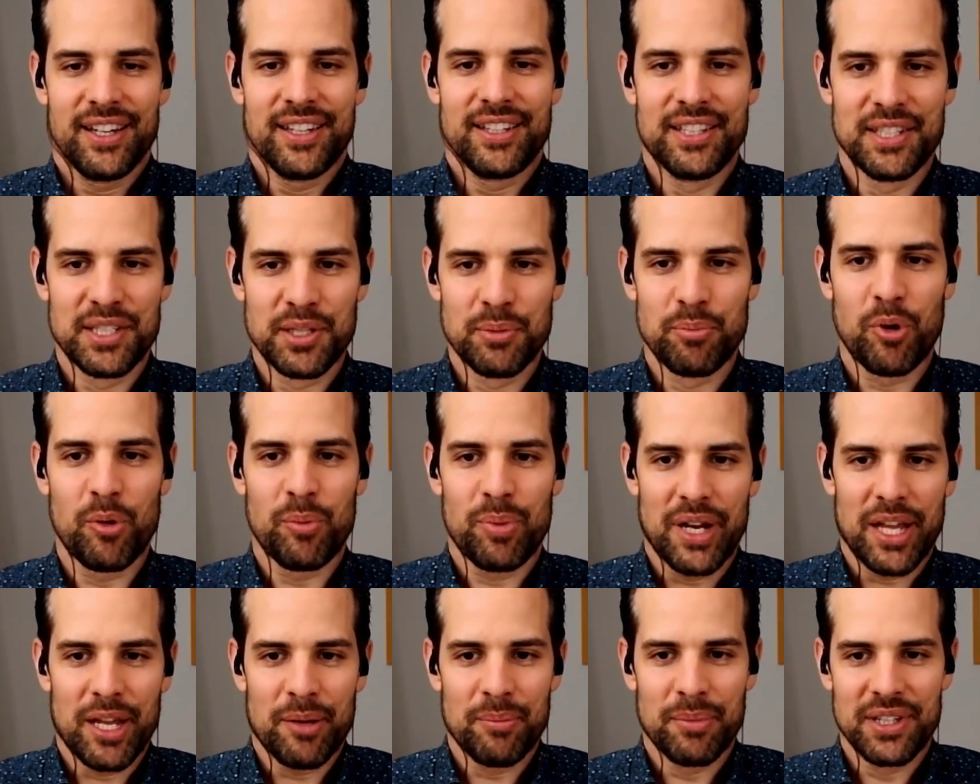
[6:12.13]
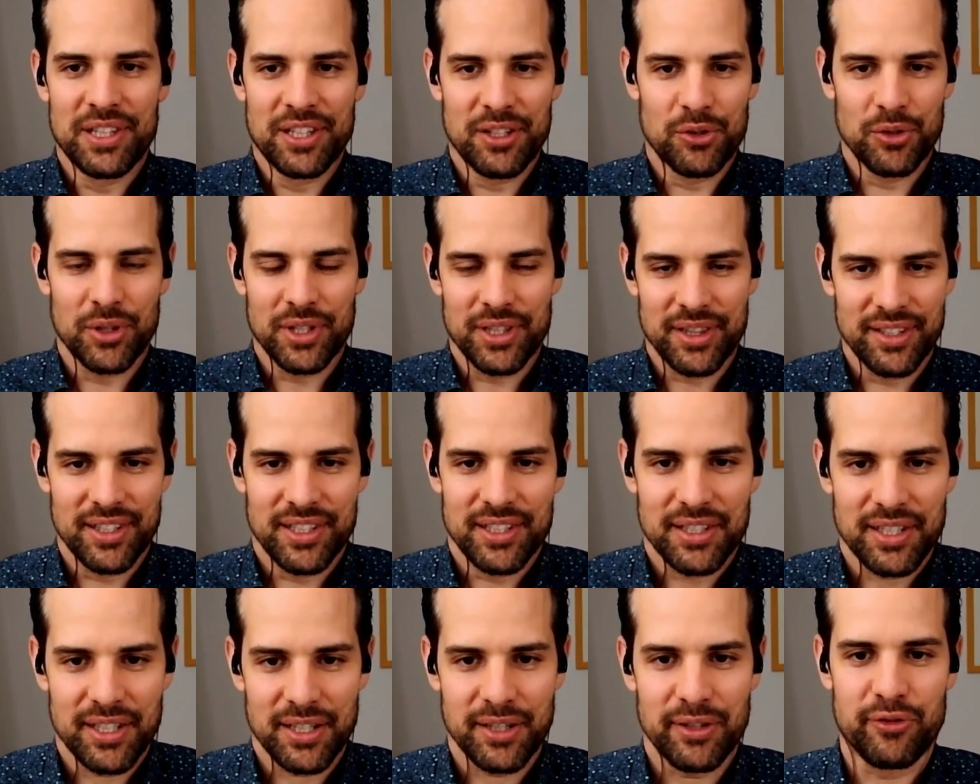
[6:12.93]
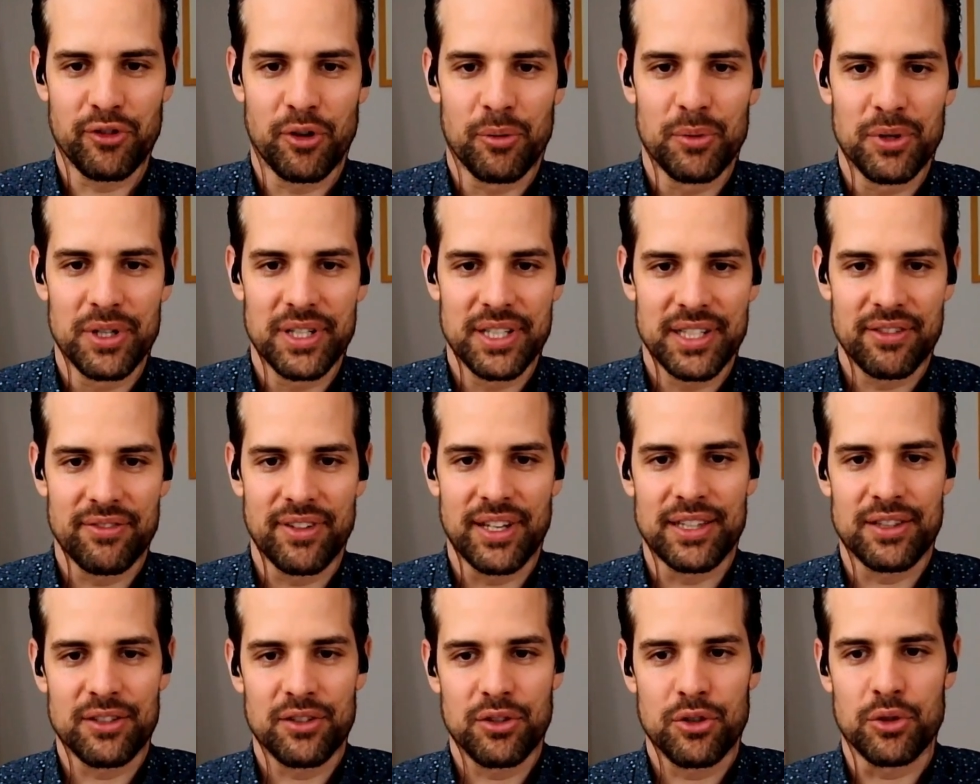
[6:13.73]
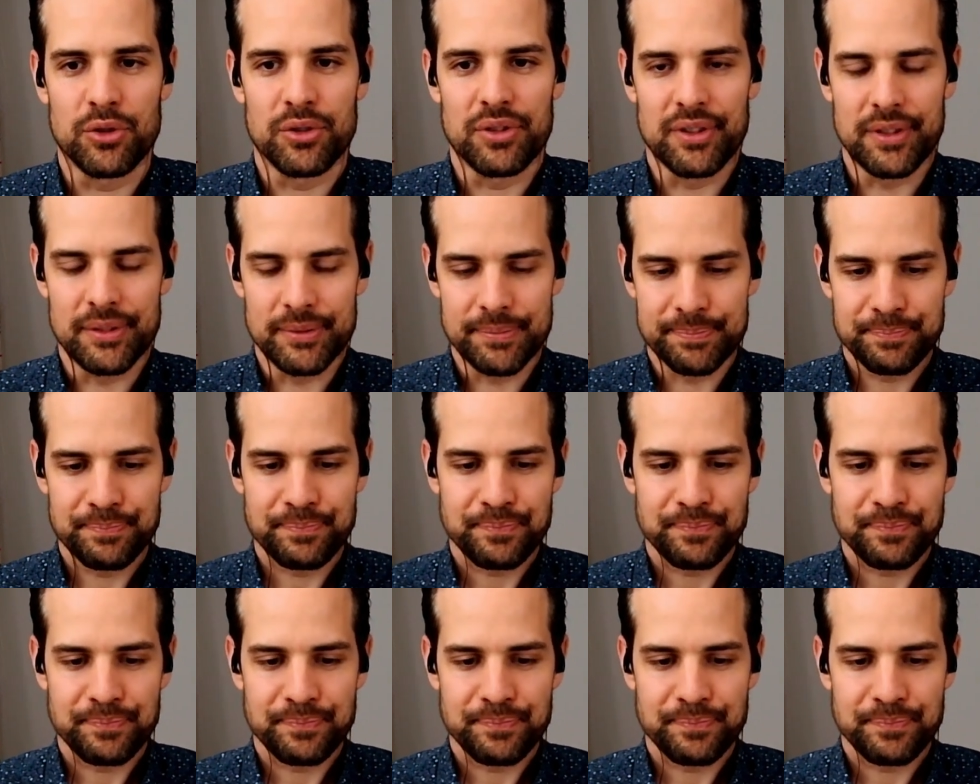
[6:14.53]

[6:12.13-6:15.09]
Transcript: diese Probleme, die dort nicht formuliert werden konnten.